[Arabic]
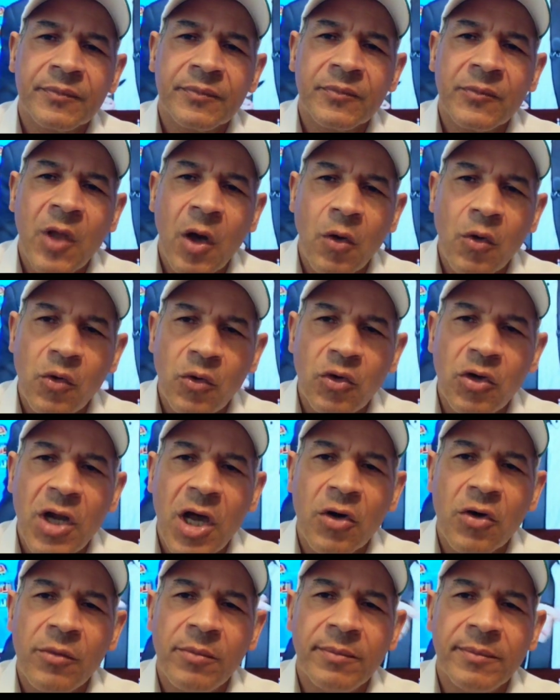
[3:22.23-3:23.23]
نقول
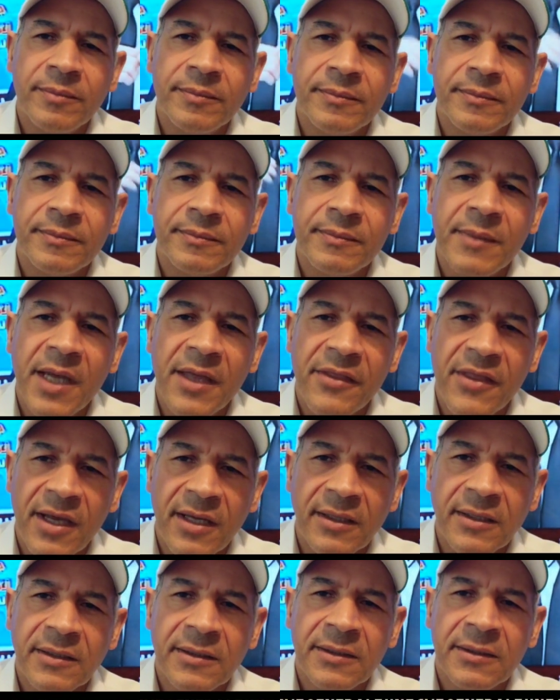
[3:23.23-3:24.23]
لكم
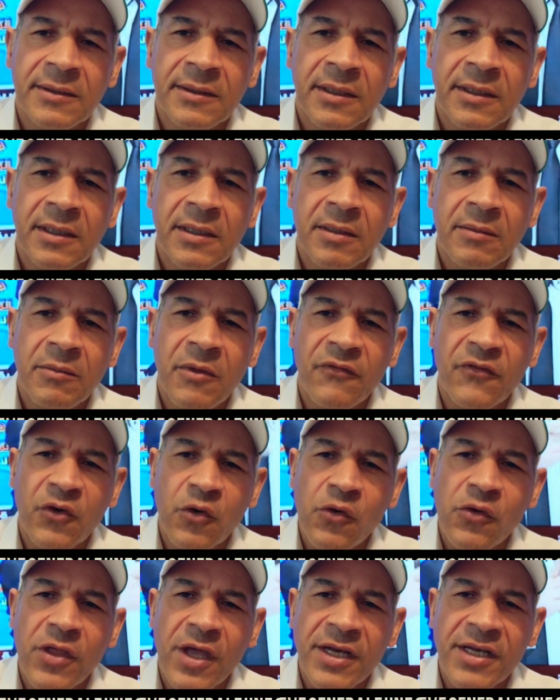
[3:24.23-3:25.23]
ماذا
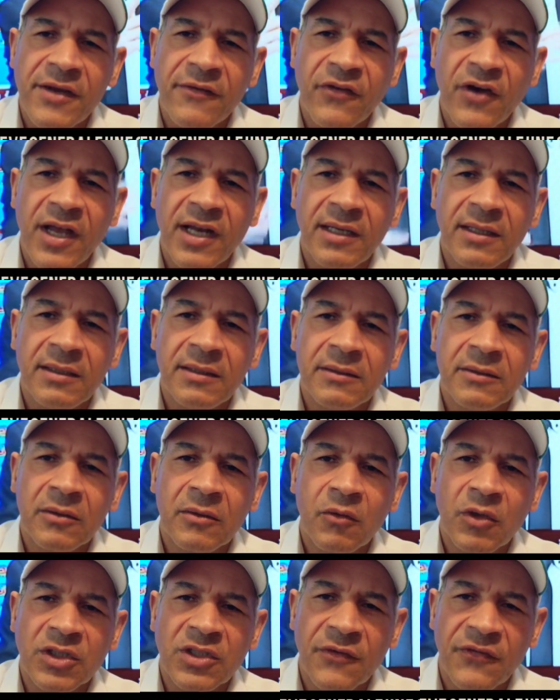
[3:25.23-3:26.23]
مفروض أن يفعل
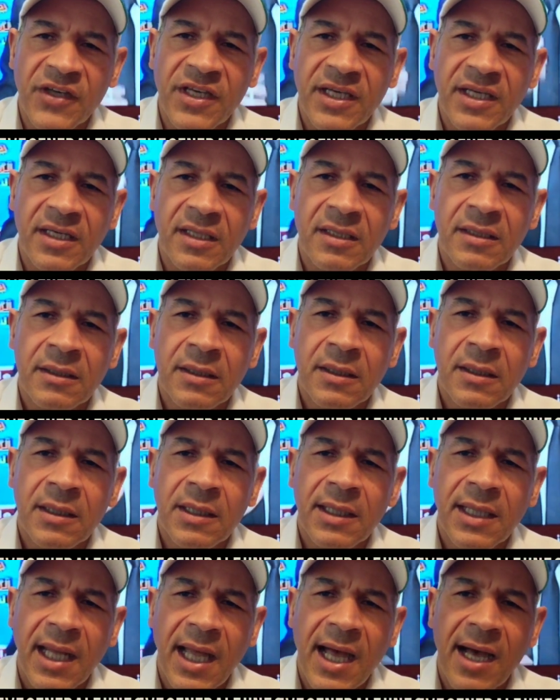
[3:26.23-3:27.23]
والتفكير
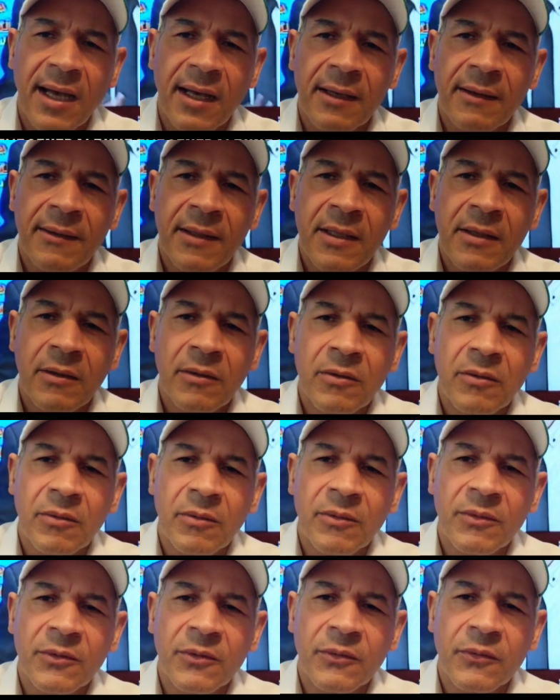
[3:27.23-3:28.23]
الحق
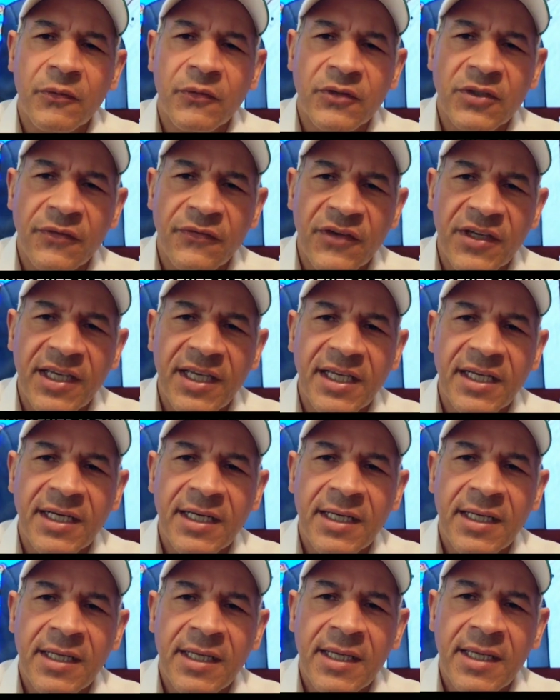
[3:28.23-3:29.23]
والتفكير
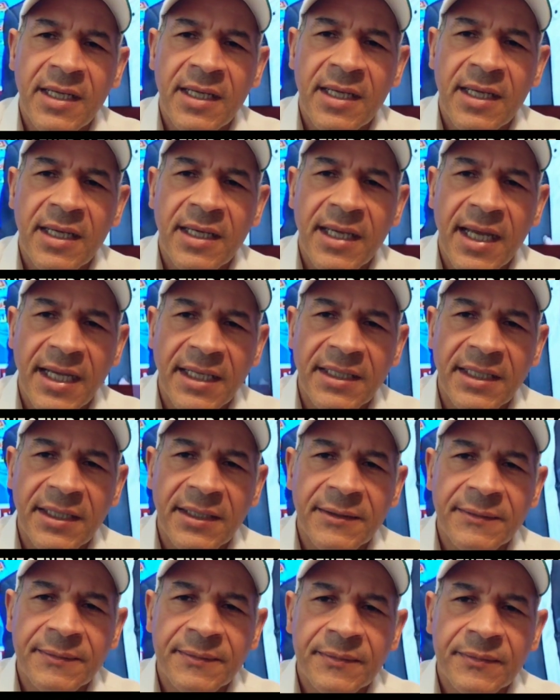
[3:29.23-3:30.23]
يعني
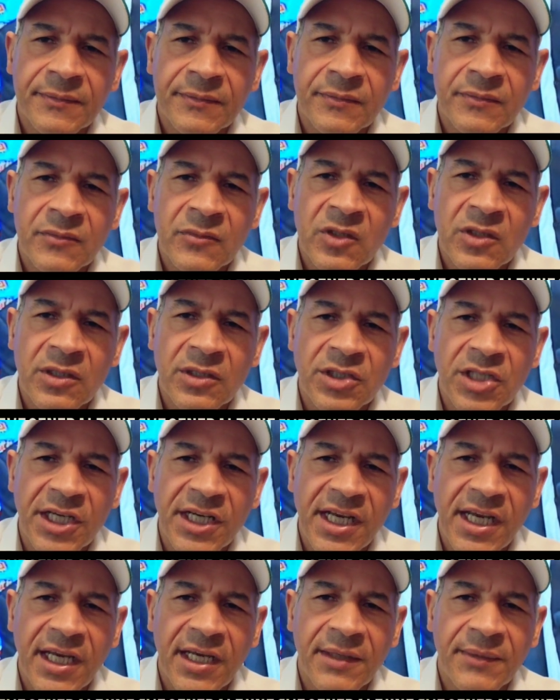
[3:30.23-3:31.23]

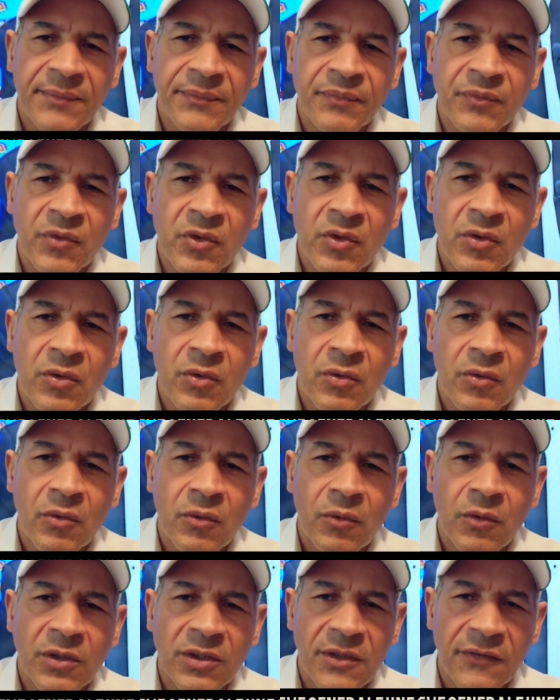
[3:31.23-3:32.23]
الجريء
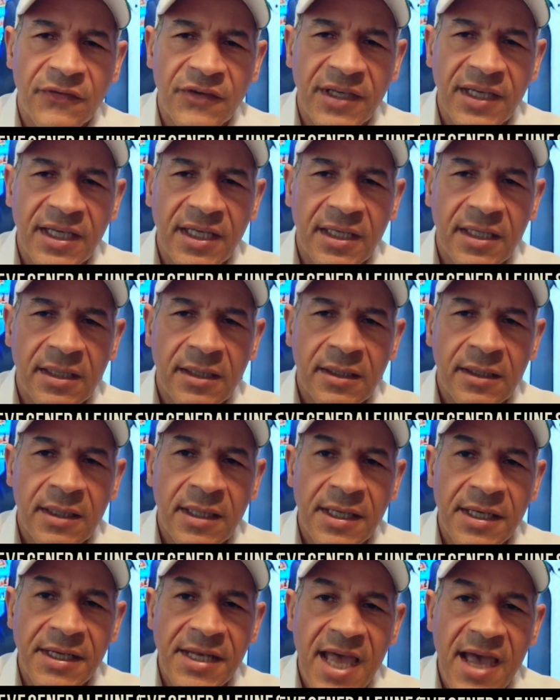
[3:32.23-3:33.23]
والتفكير
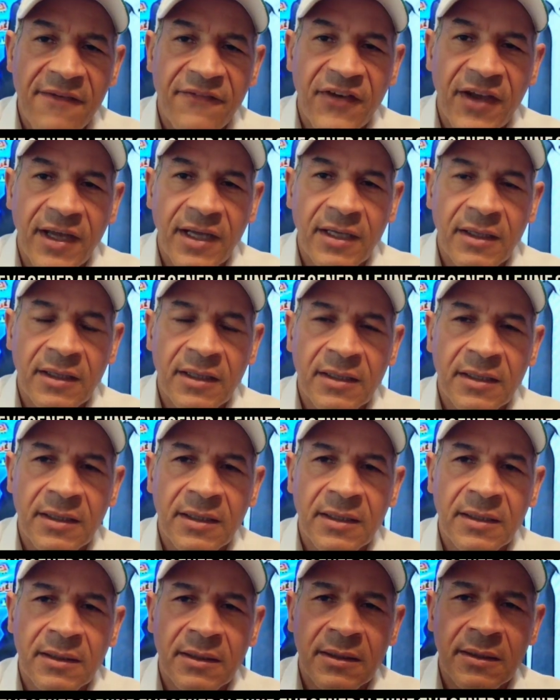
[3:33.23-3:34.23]
النافع
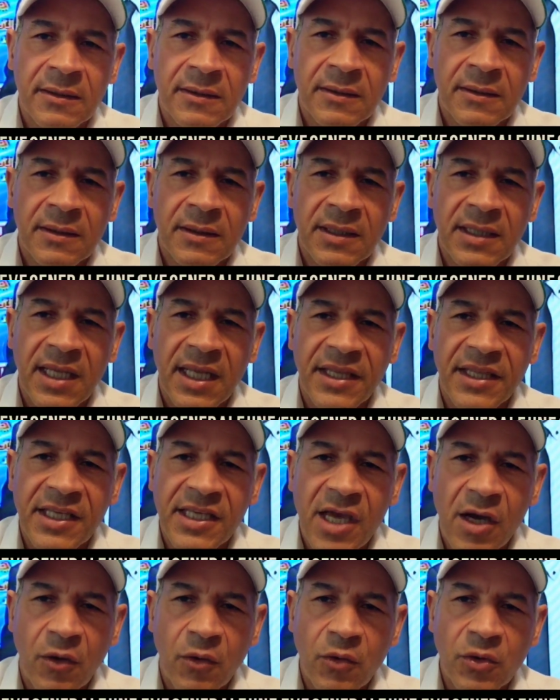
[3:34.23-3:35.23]
الذي
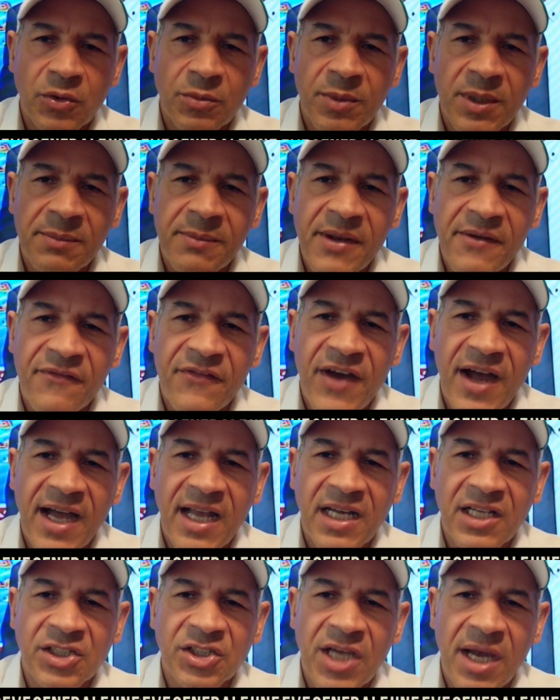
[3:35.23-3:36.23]
يعود بالمنفعة
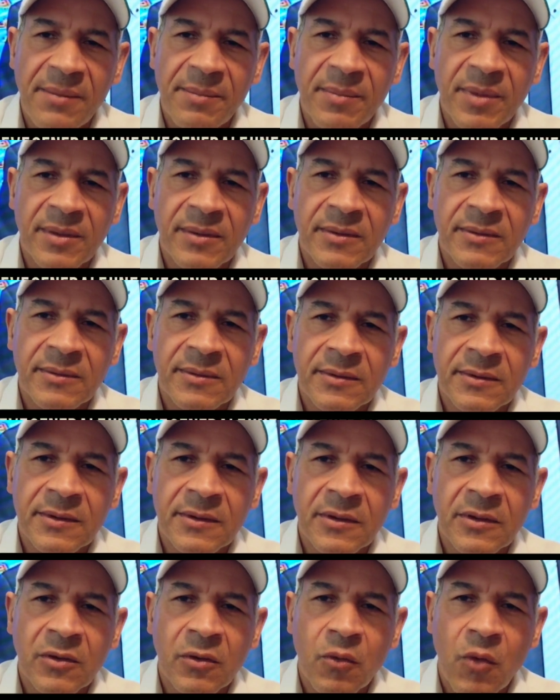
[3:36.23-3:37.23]
على الشعب
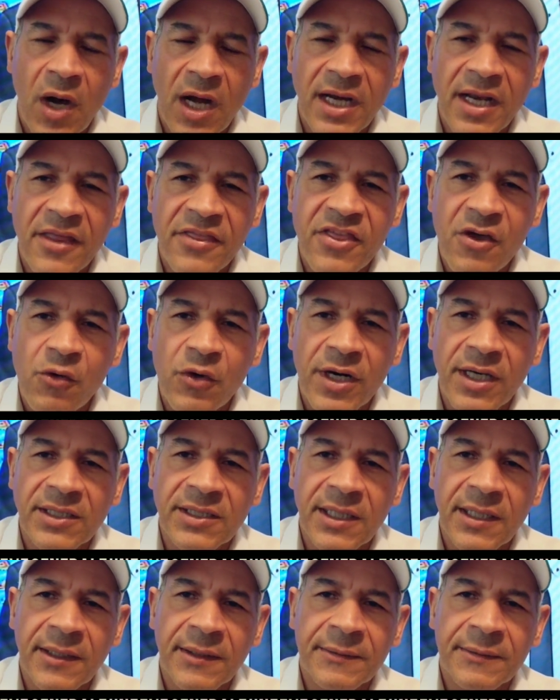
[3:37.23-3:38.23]
وعلى ثورته